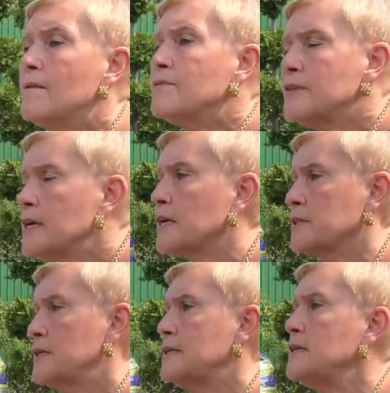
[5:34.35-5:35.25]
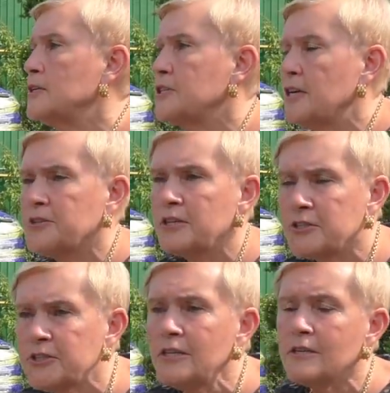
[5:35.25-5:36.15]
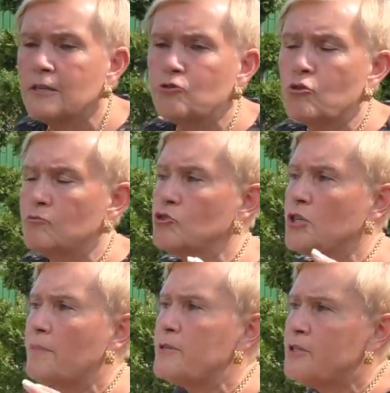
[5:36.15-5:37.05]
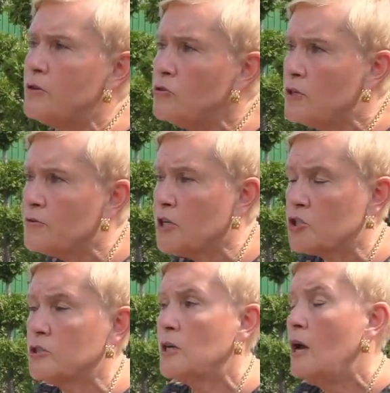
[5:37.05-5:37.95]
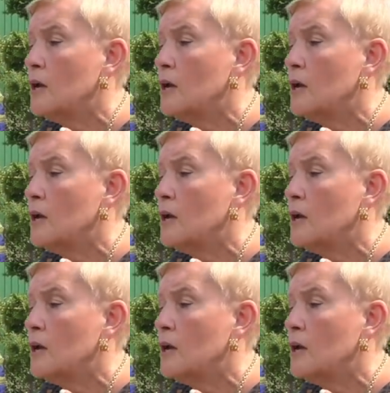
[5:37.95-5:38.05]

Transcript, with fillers: Нет, есть ряд растений, которым нужна определенная влажность.